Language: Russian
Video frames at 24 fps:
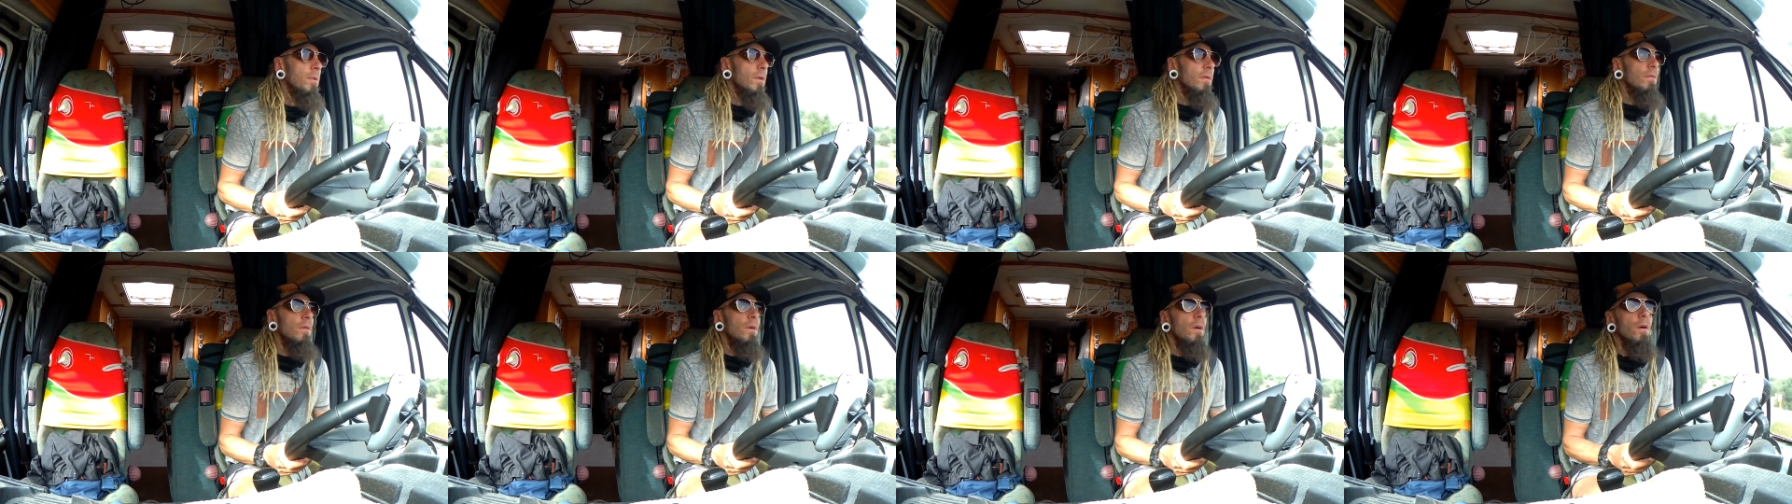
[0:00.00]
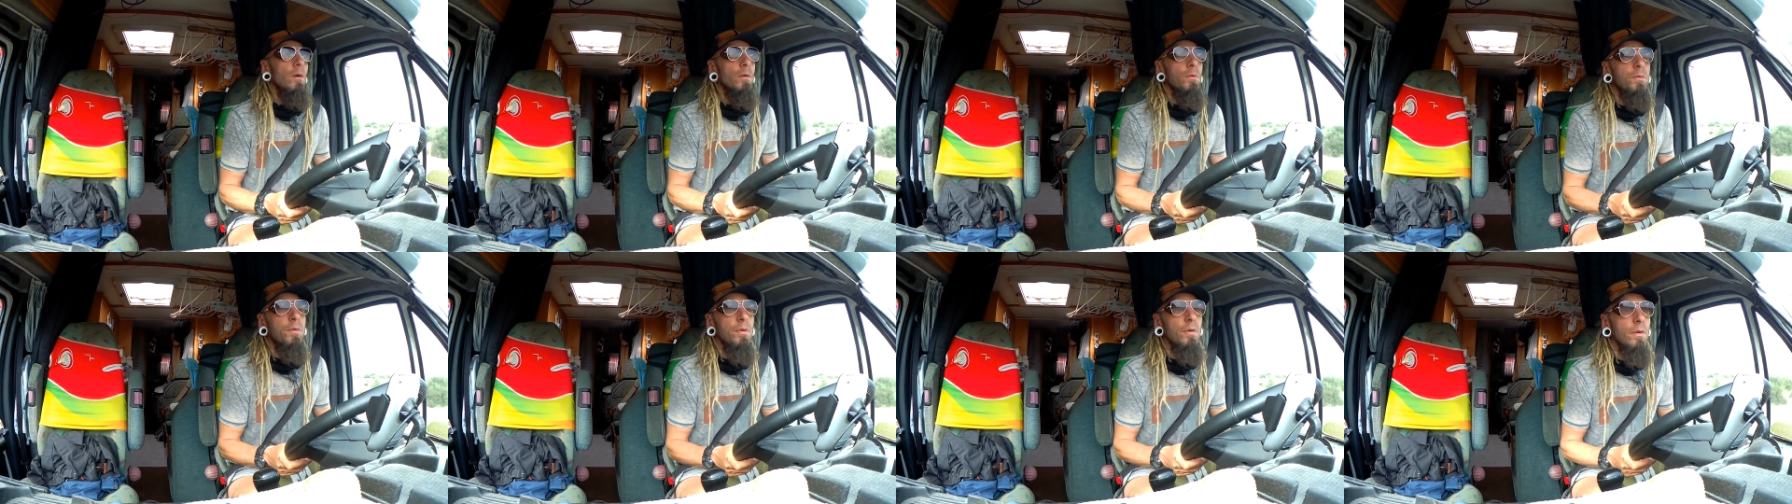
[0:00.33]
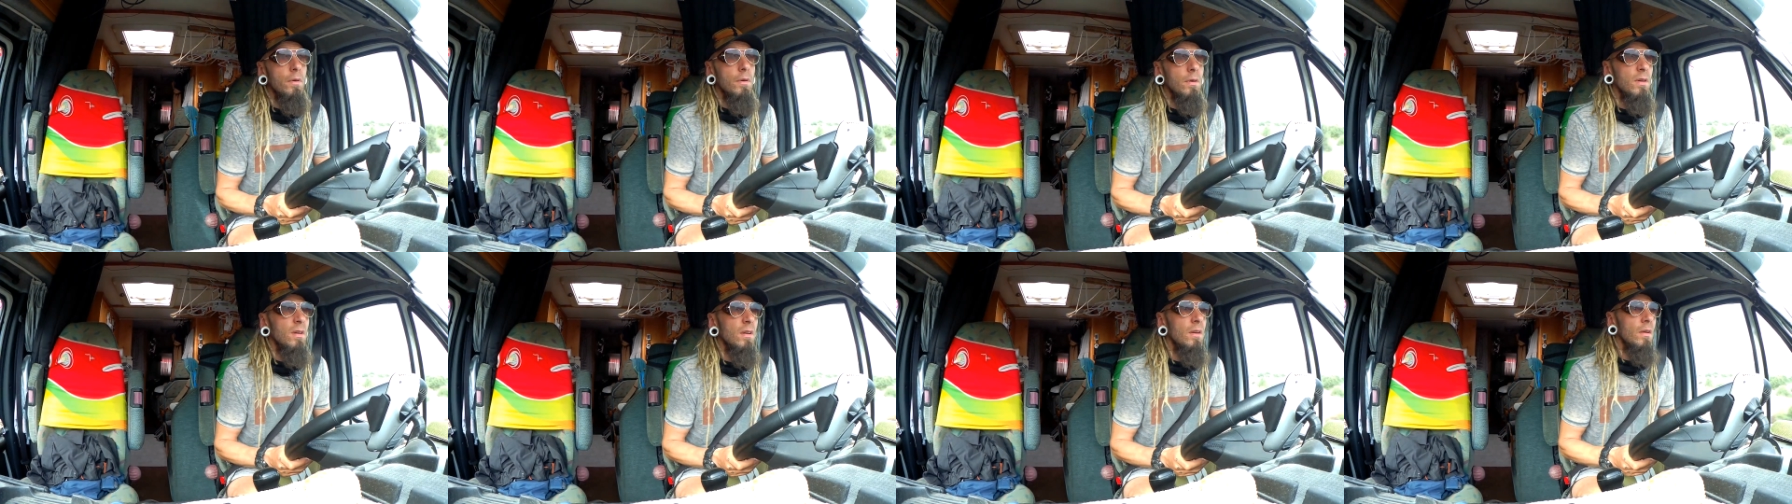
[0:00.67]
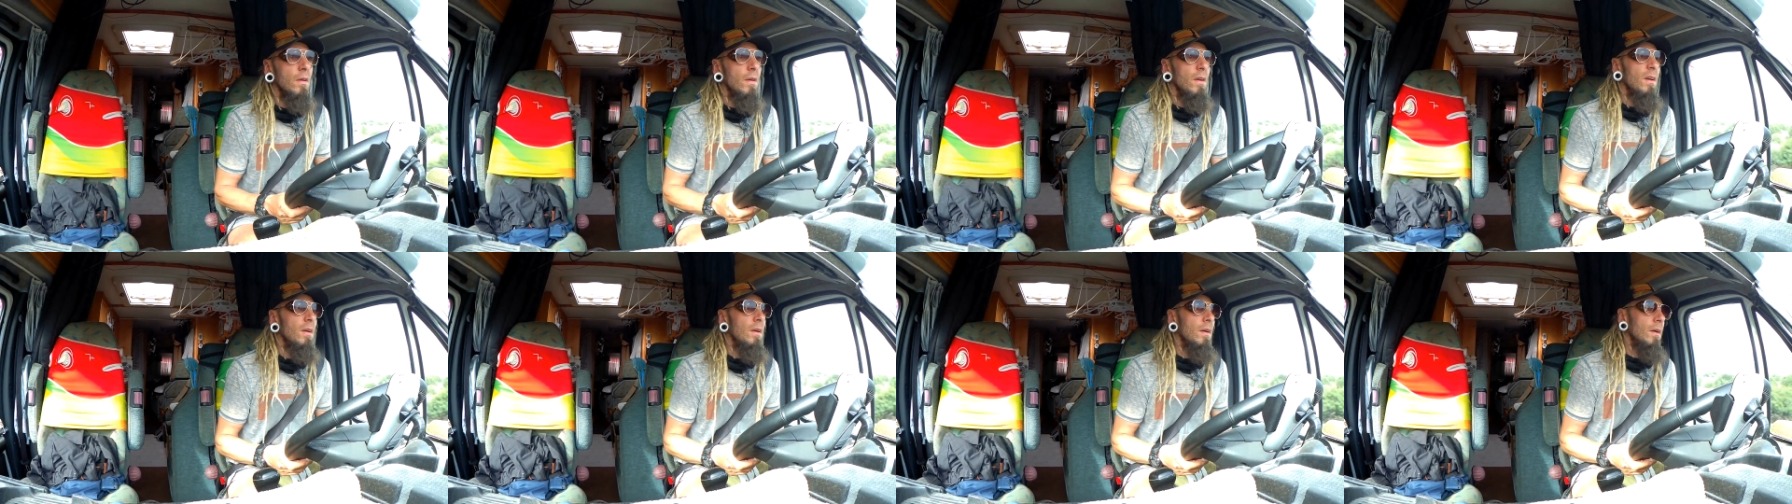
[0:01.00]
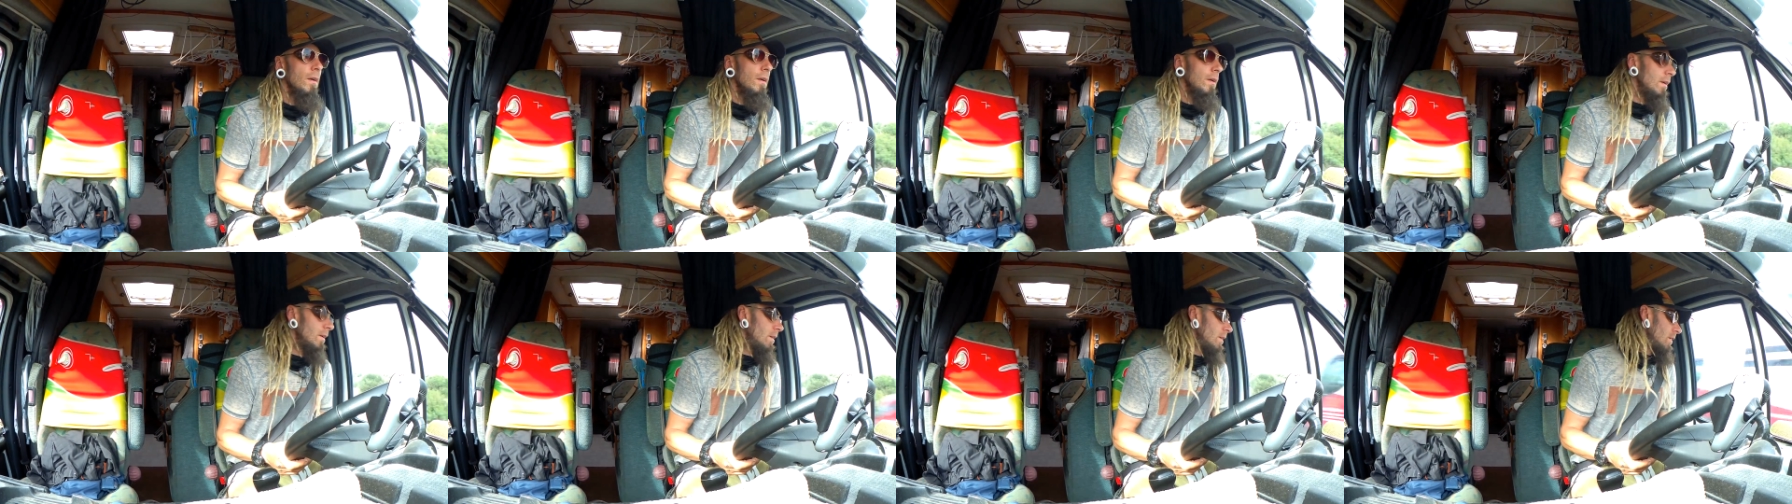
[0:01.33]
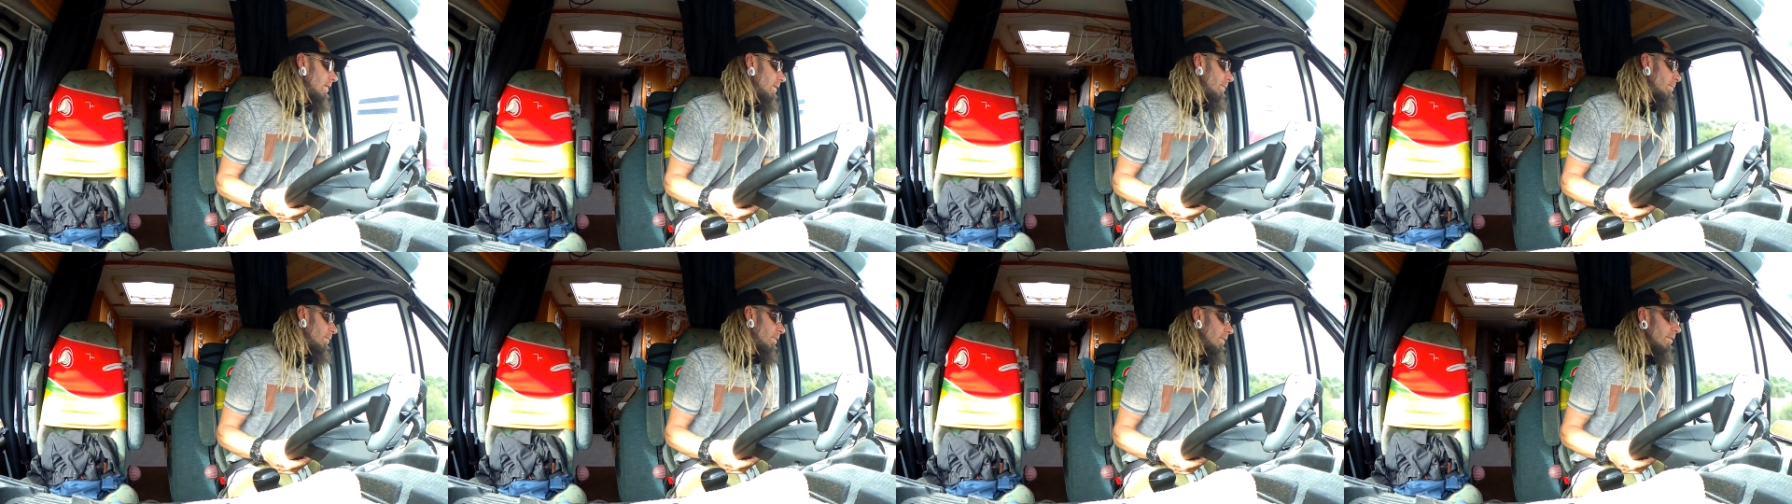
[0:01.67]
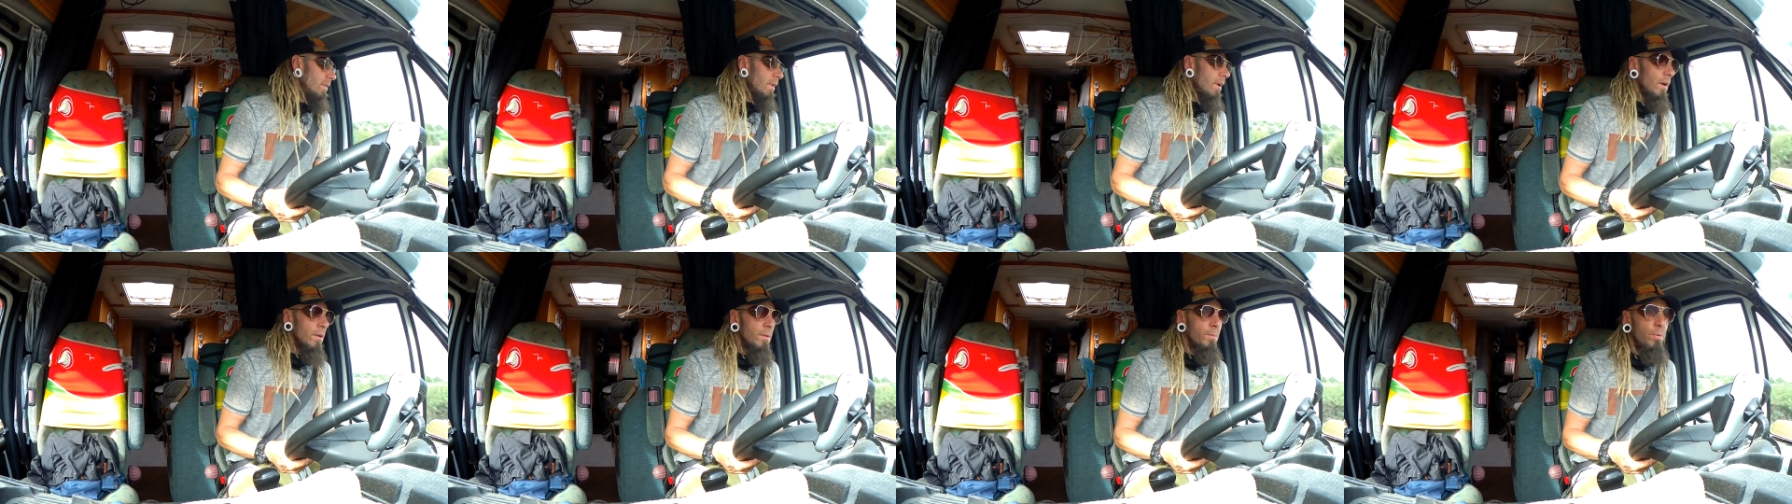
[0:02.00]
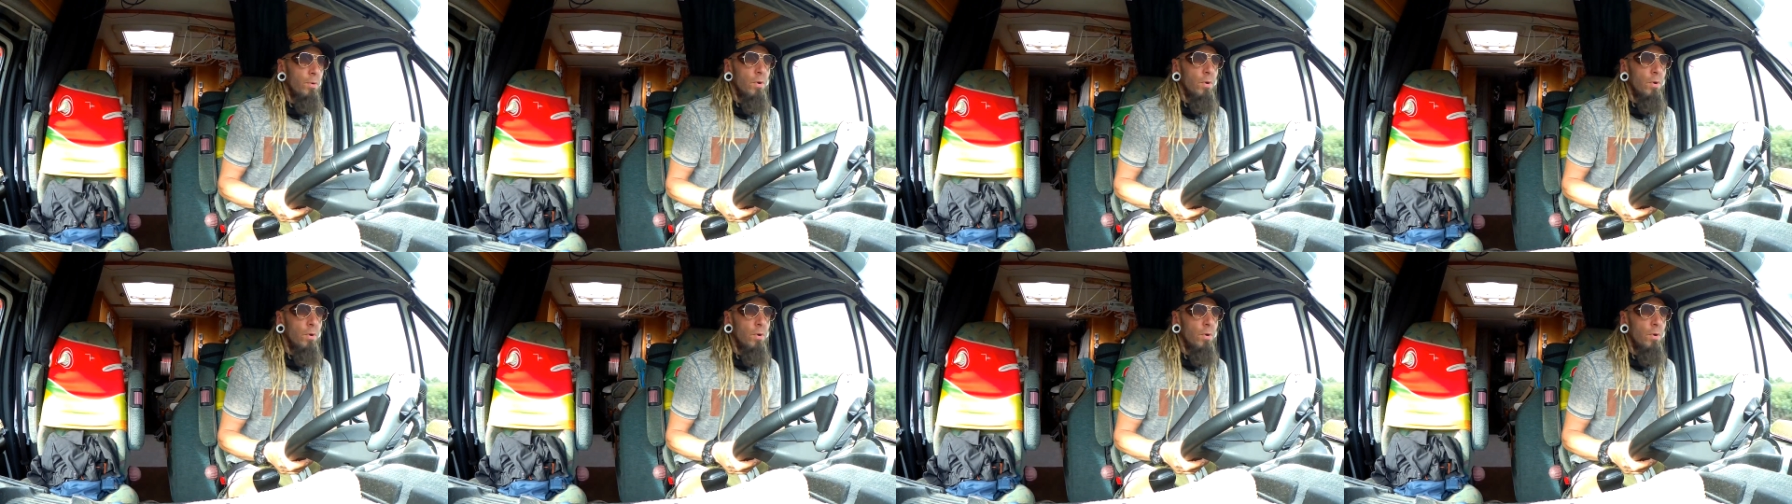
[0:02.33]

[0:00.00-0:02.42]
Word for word: бывают. Бывают